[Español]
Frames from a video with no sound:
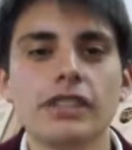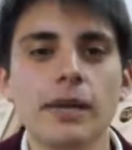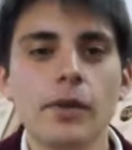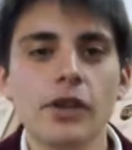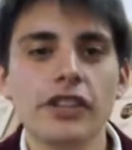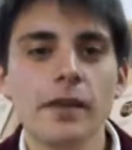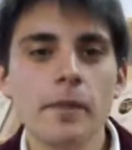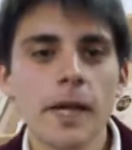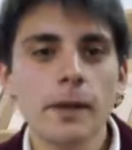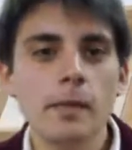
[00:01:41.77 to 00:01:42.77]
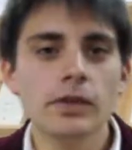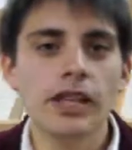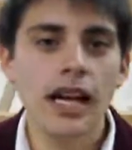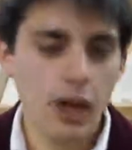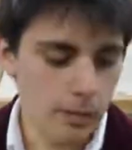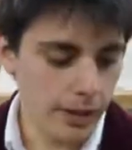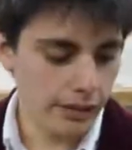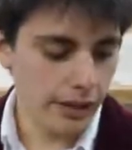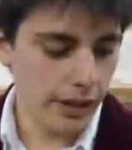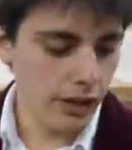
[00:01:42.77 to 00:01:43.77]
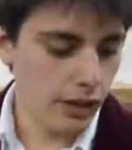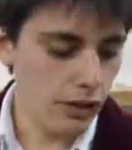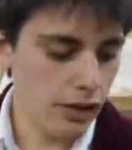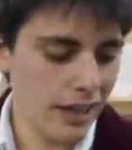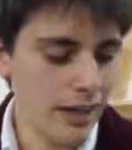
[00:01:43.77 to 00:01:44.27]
seámoslo siempre y vamos a conversar con